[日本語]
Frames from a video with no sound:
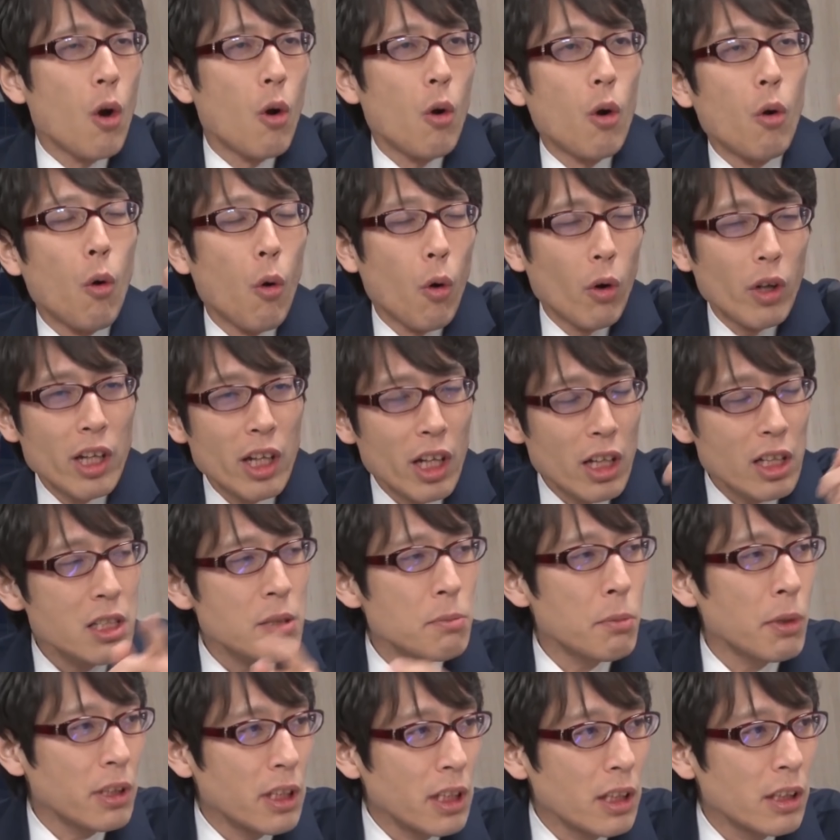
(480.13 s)
鬼ヶ
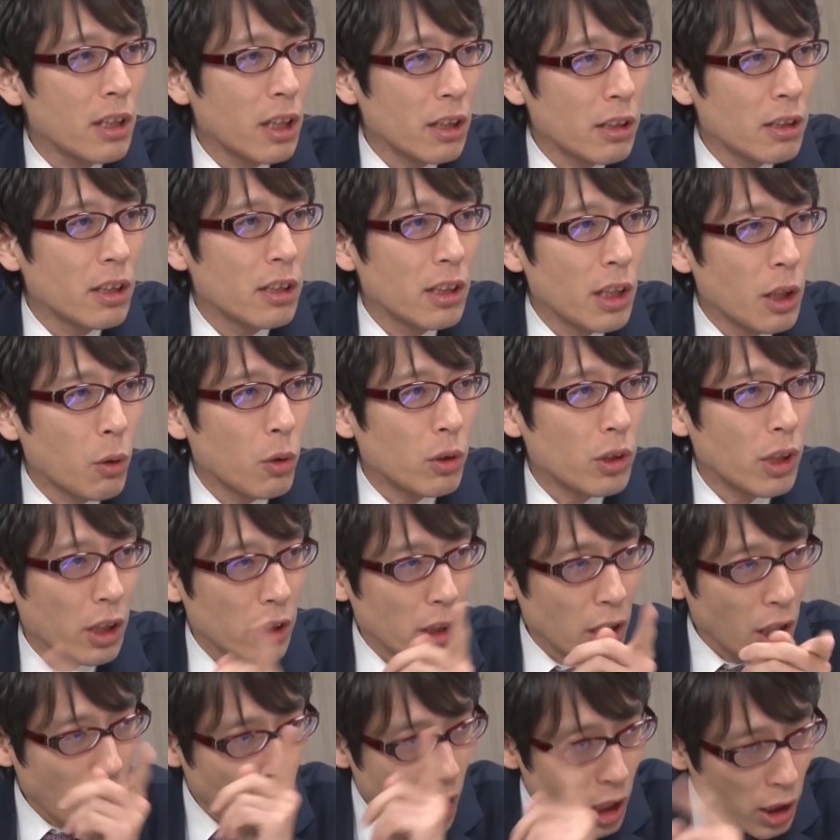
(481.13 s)
島に行ったってねこう
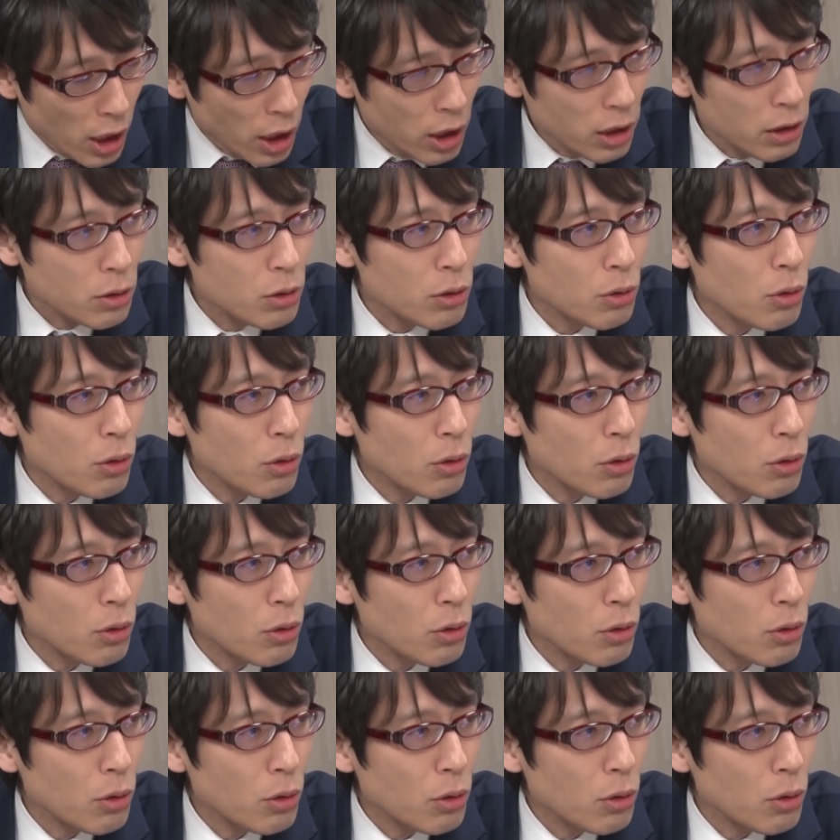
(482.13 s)
戦えないんです